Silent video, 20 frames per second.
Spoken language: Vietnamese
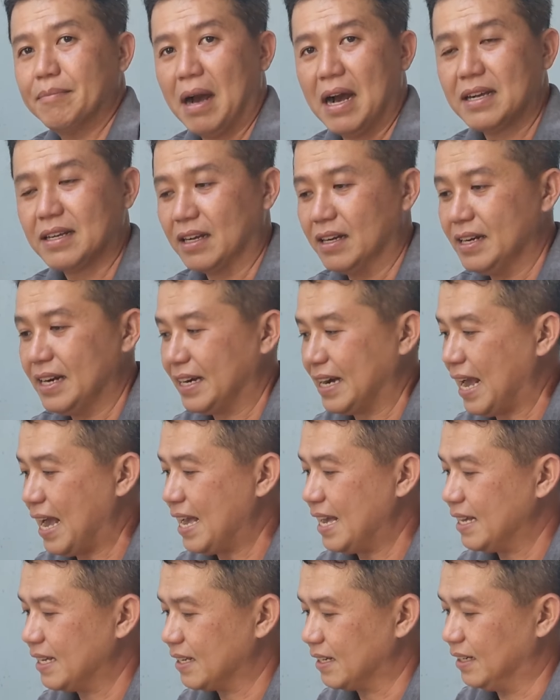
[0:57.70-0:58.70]
mở cửa này
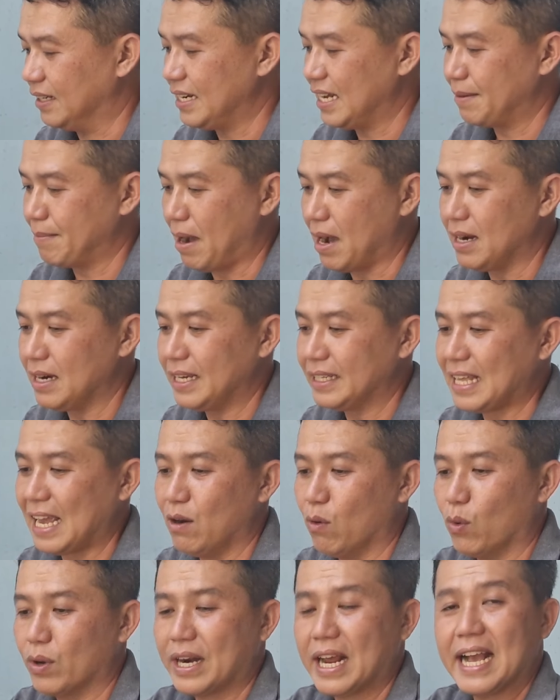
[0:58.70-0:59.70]
ra cửa này mở lấy
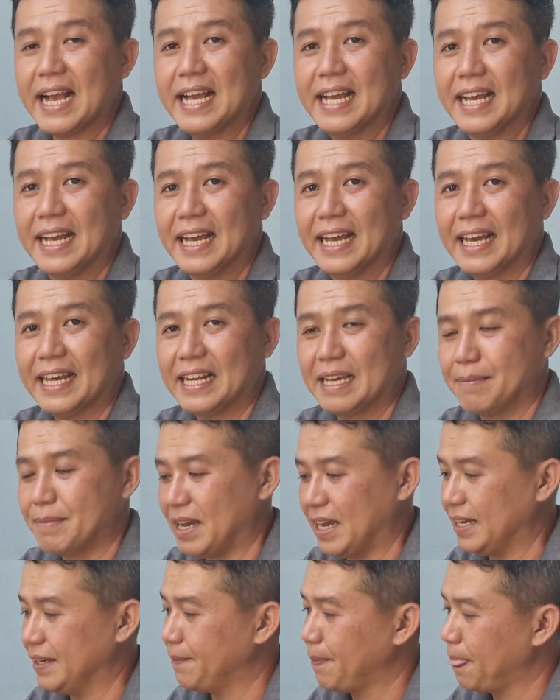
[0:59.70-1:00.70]
tay lùa ra anh em
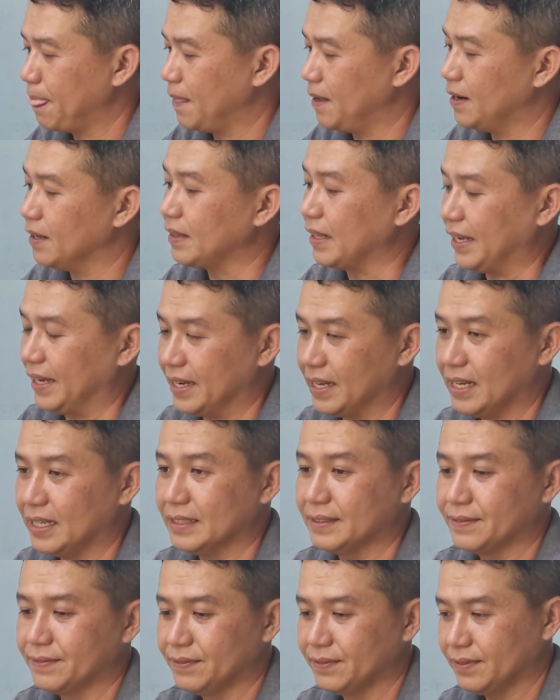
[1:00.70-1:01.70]
ha cho nó tiện
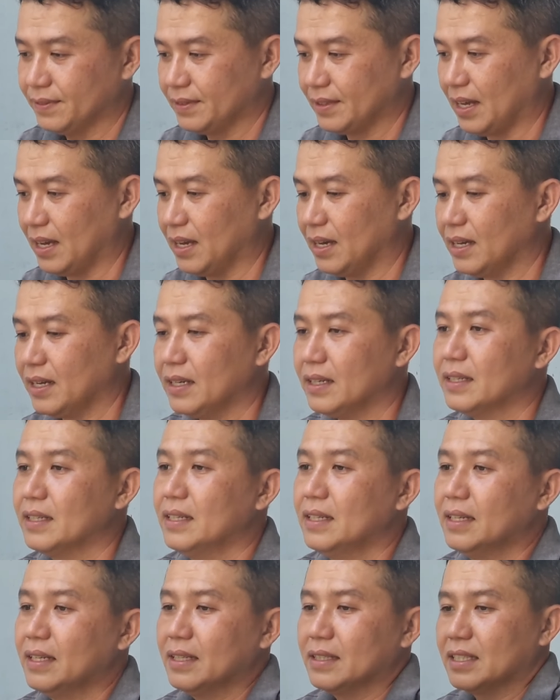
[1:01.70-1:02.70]
hơn đó
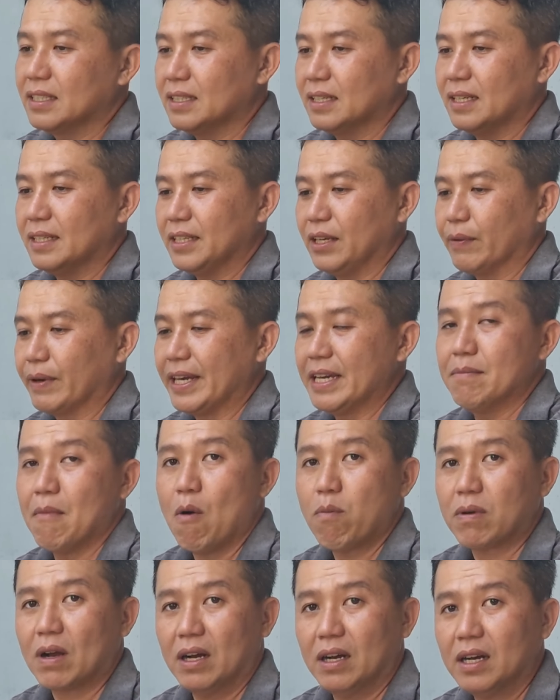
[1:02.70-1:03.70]
chứ nhiều khi
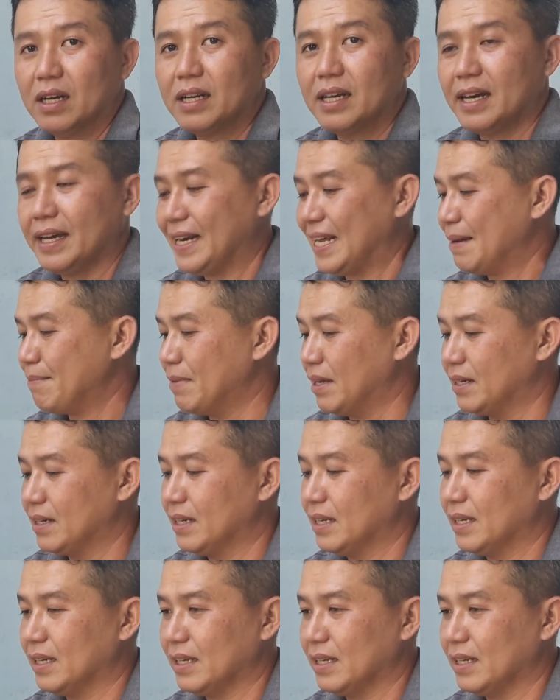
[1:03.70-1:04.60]
một cửa đó anh em mình